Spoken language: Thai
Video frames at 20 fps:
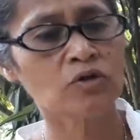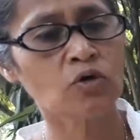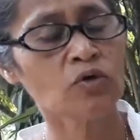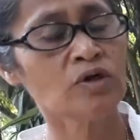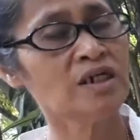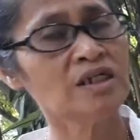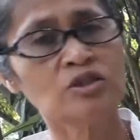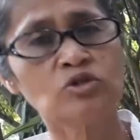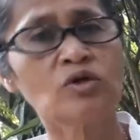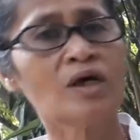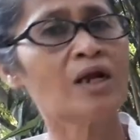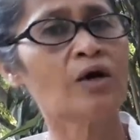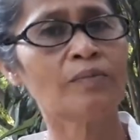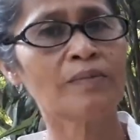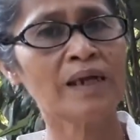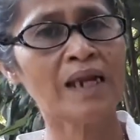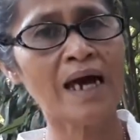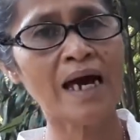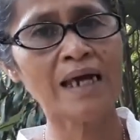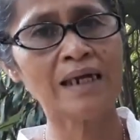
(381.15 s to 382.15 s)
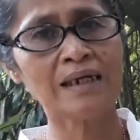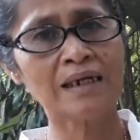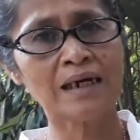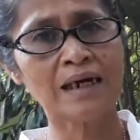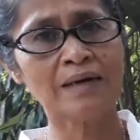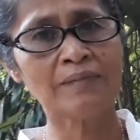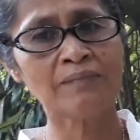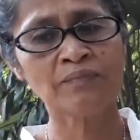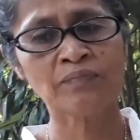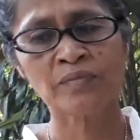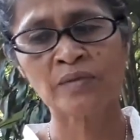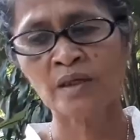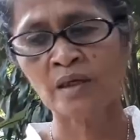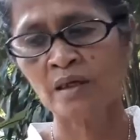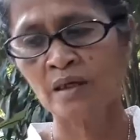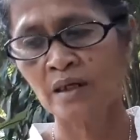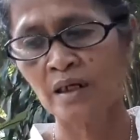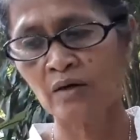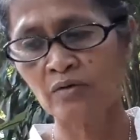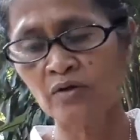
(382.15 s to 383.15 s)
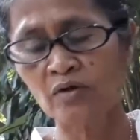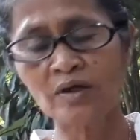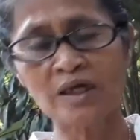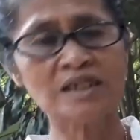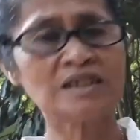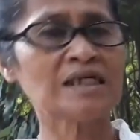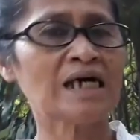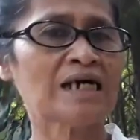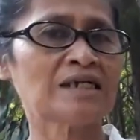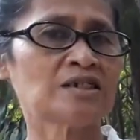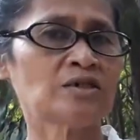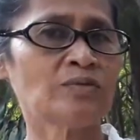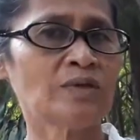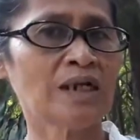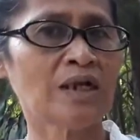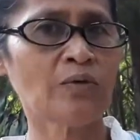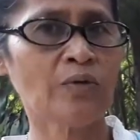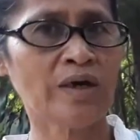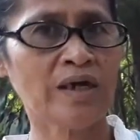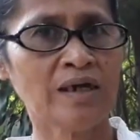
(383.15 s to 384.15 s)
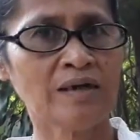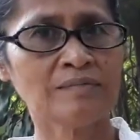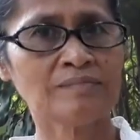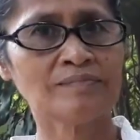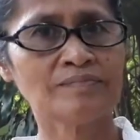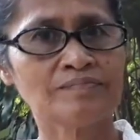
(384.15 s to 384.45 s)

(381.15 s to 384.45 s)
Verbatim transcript: คนอื่นช่วยเราไม่ได้นะคะเราต้องรักษาชีวิตเราเอง